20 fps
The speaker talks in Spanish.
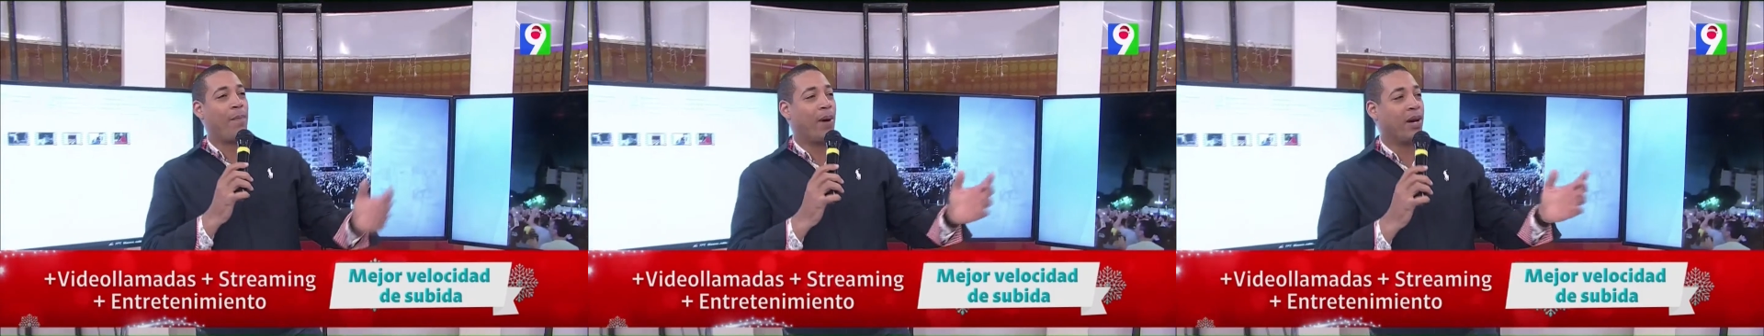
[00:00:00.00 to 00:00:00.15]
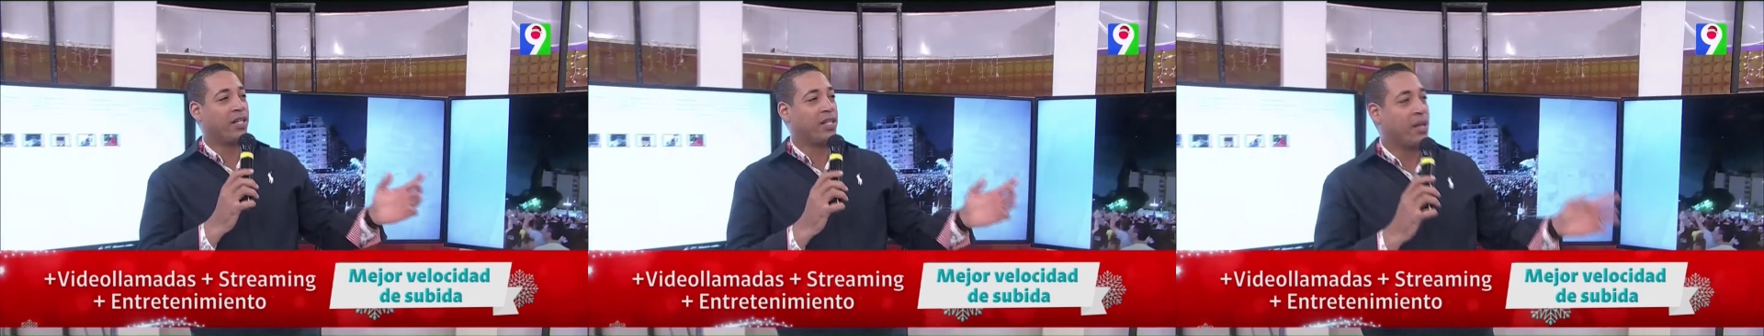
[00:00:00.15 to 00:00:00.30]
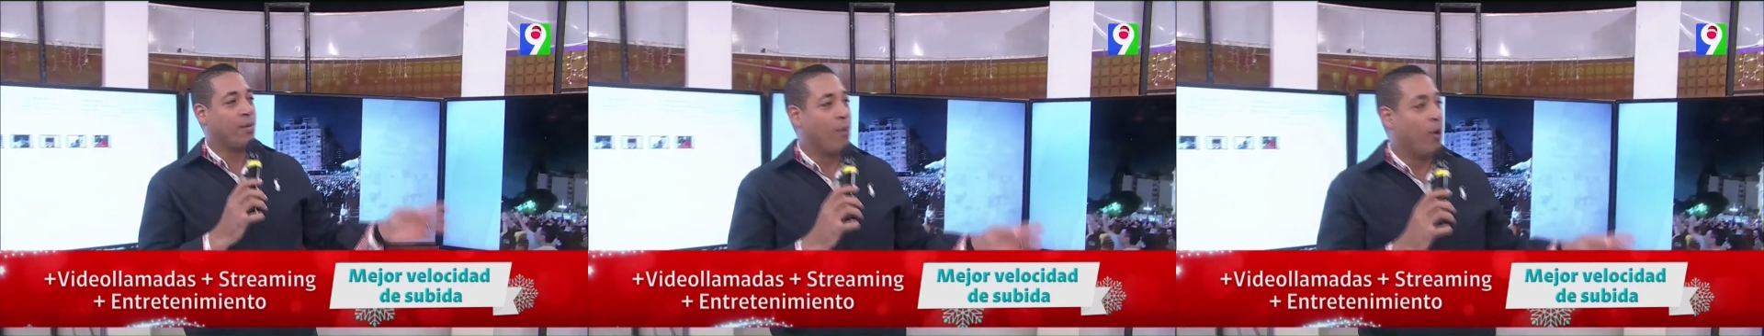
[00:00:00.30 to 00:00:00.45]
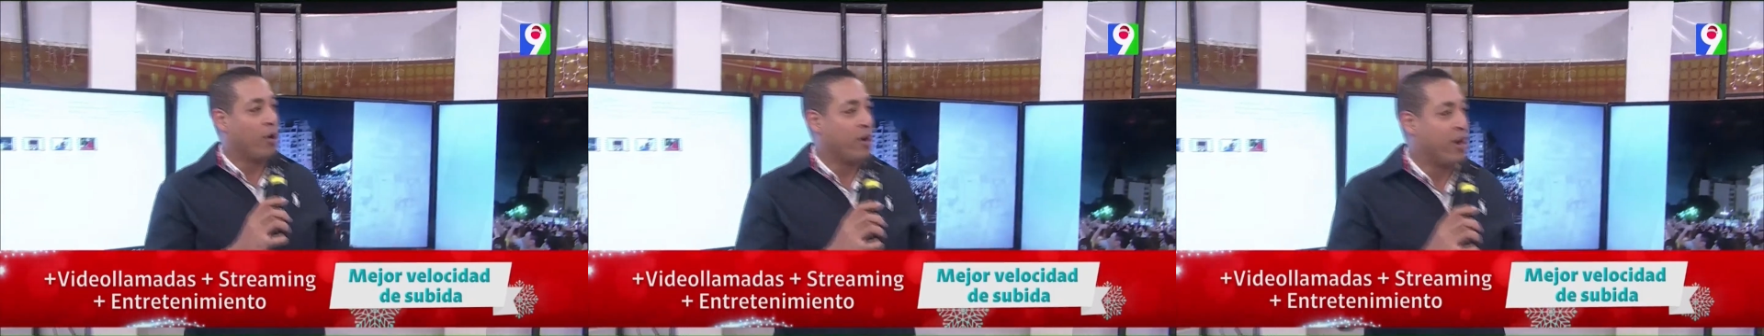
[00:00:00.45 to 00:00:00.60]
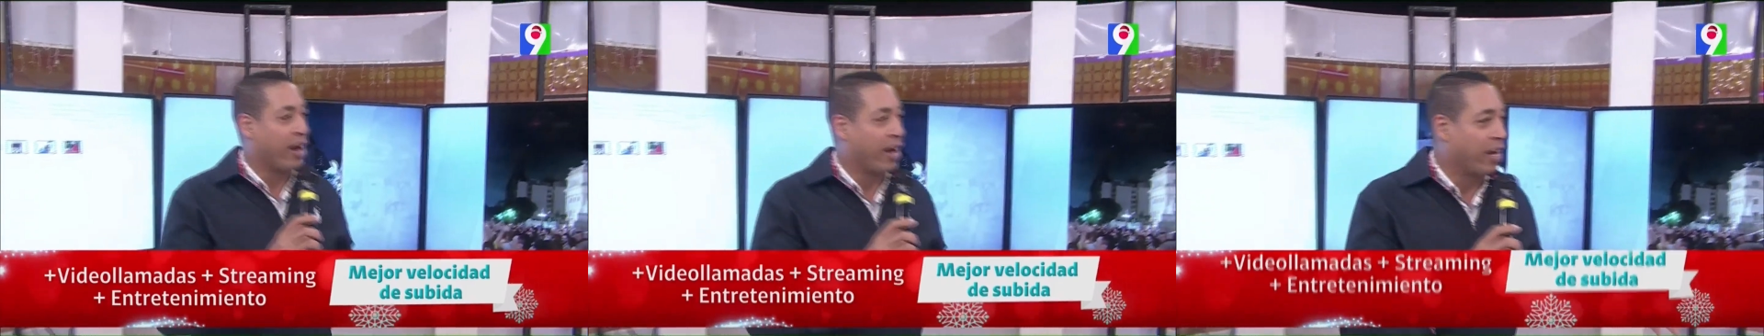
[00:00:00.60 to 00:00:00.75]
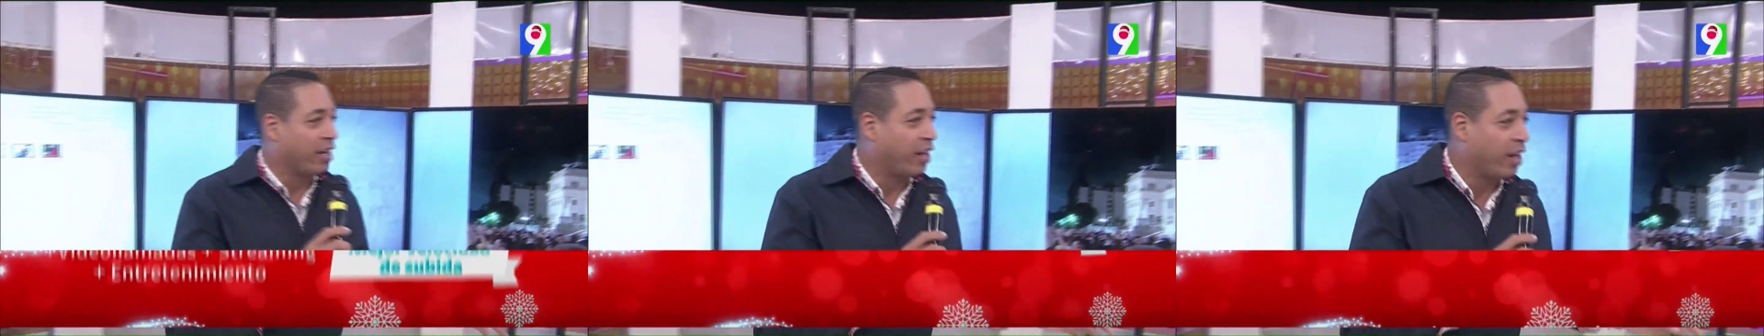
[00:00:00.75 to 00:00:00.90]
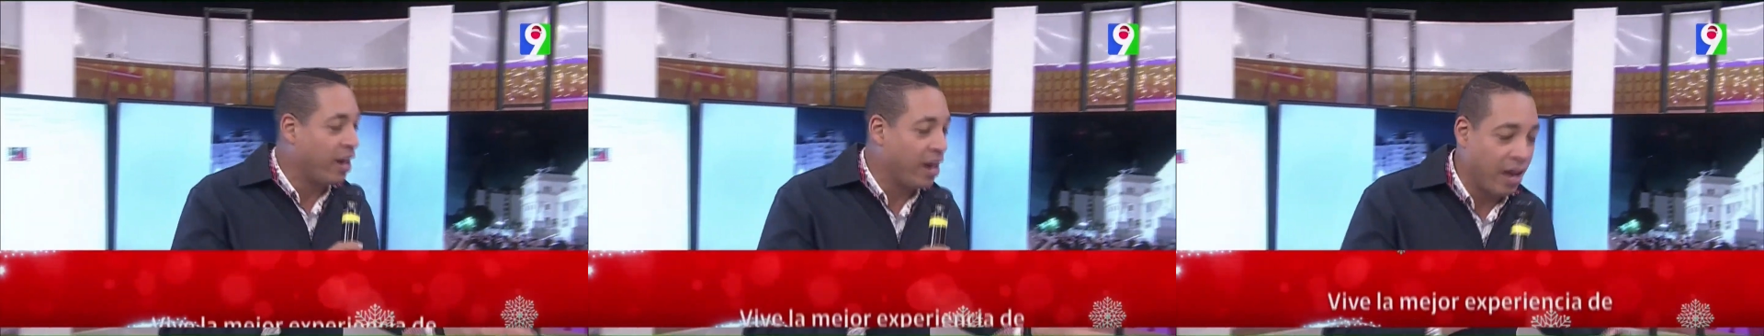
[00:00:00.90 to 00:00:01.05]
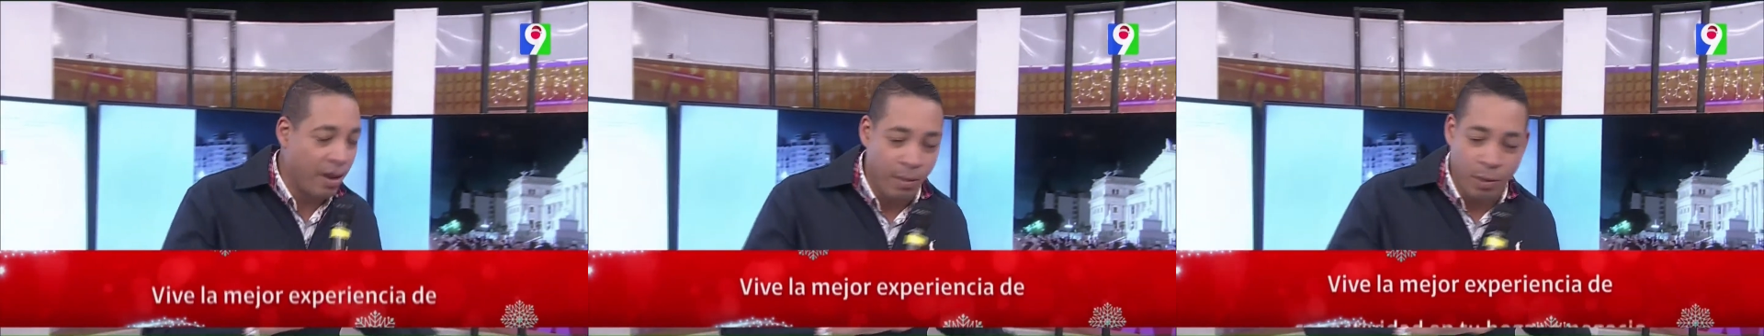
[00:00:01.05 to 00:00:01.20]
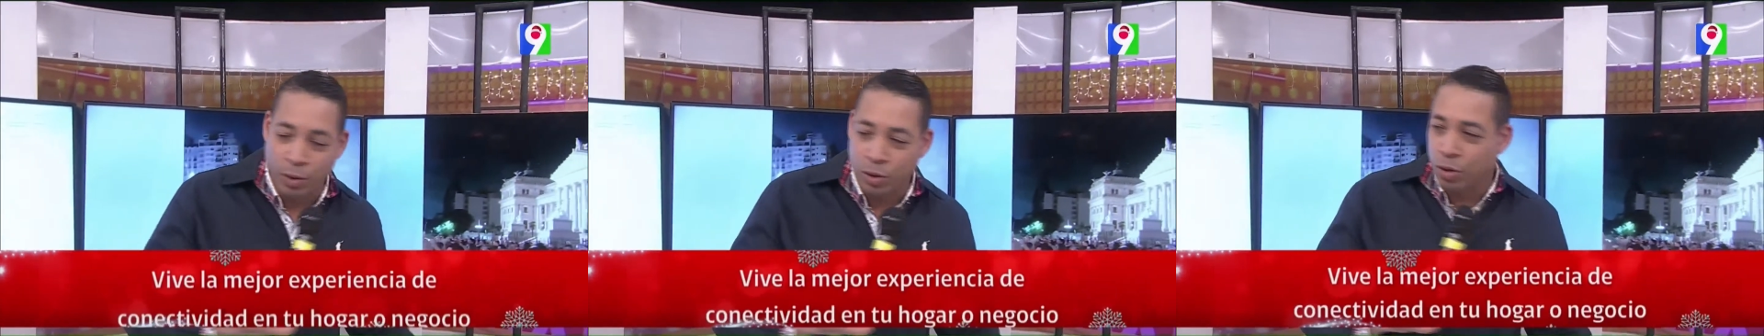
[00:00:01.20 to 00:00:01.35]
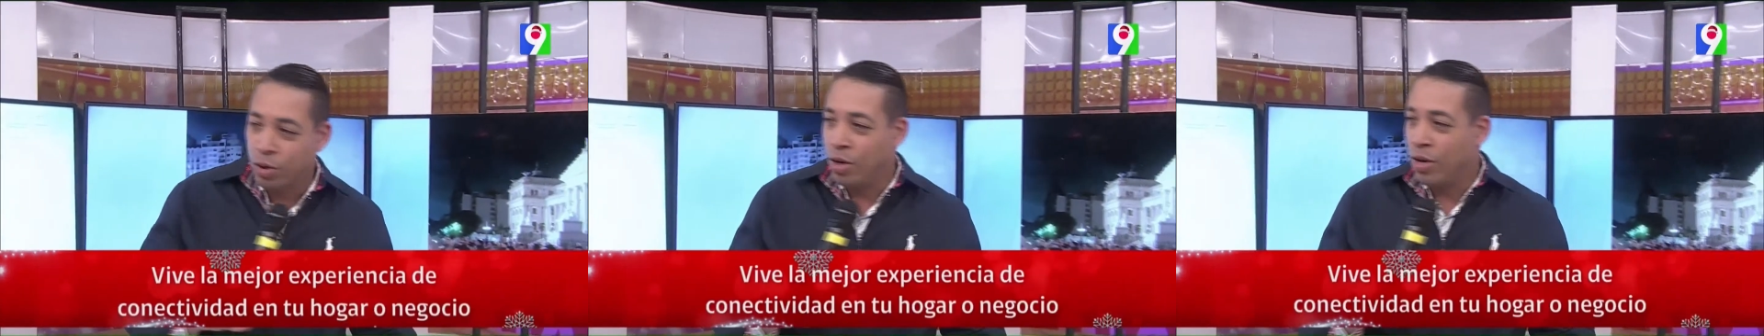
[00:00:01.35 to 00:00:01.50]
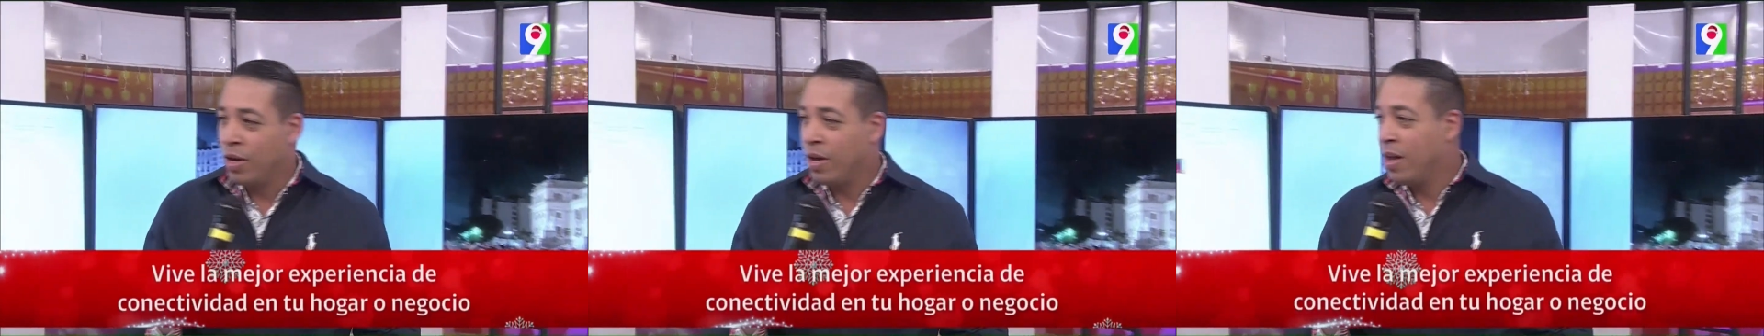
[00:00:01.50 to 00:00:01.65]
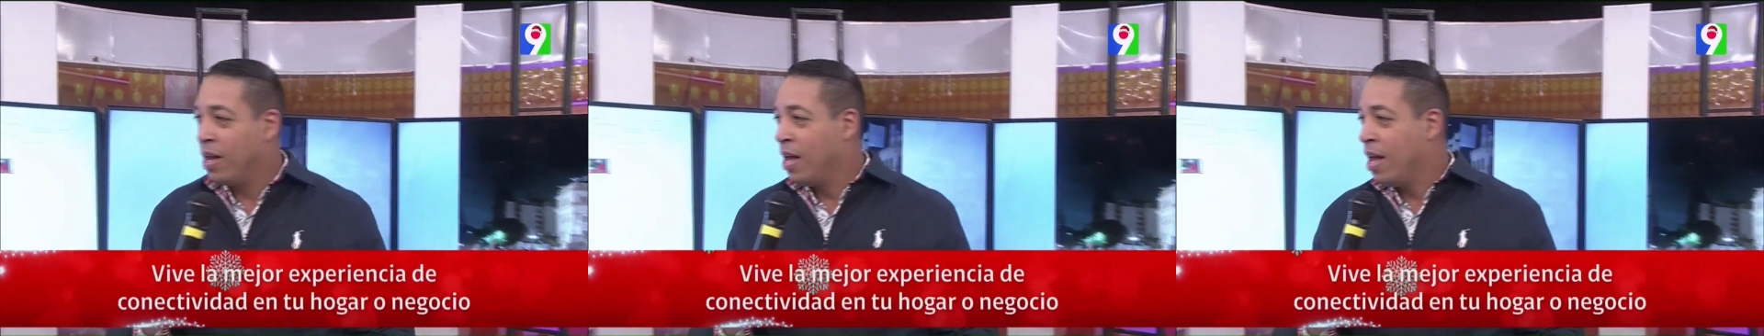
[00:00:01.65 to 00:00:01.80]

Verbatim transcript: con la parsimonia que tenemos,